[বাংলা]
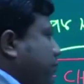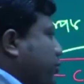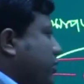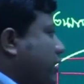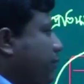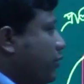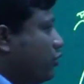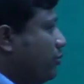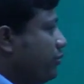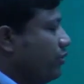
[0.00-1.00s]
এই প্রতিস্থাপক
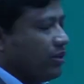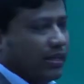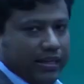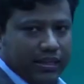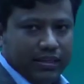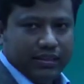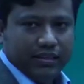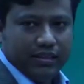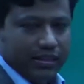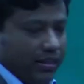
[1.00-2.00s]
সমূহকে
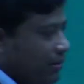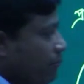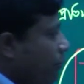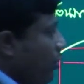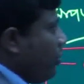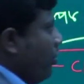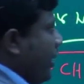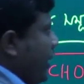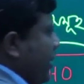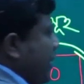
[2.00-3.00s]

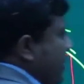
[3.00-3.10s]
বলয়